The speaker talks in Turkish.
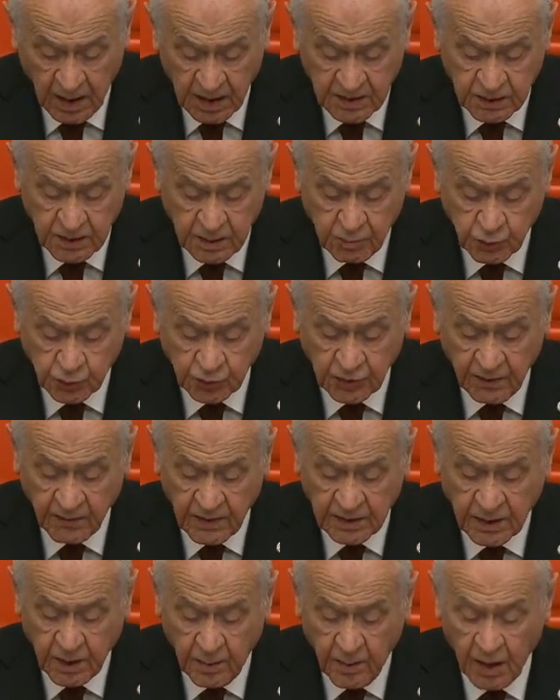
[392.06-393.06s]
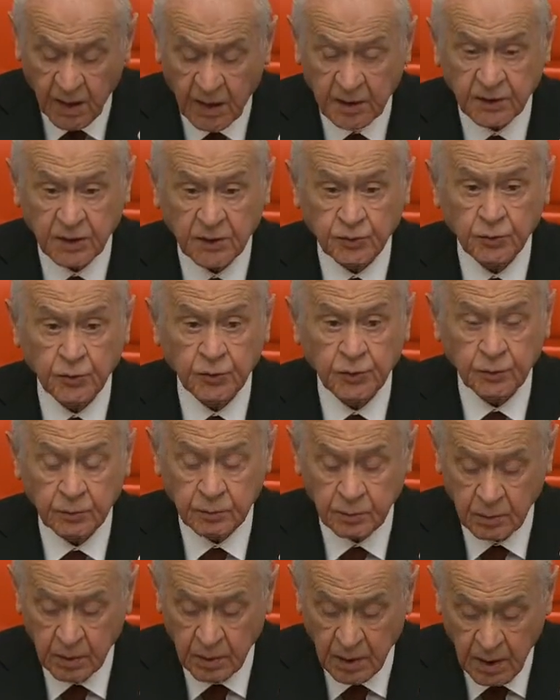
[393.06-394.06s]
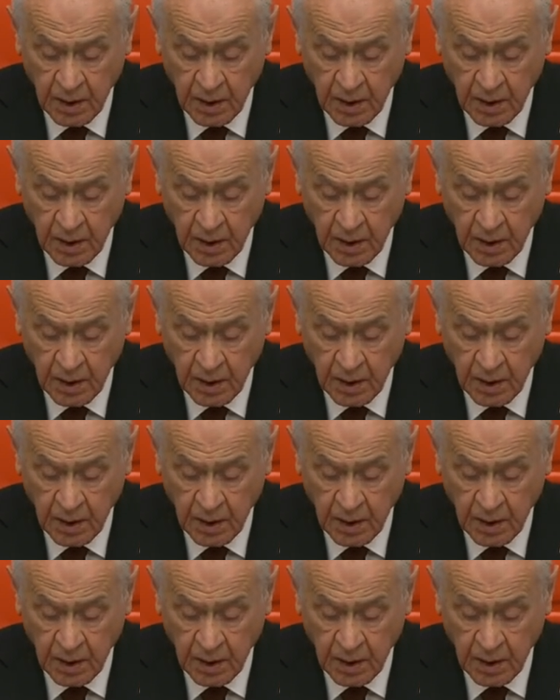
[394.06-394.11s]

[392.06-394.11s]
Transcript: Gazi Mustafa Kemal Atatürk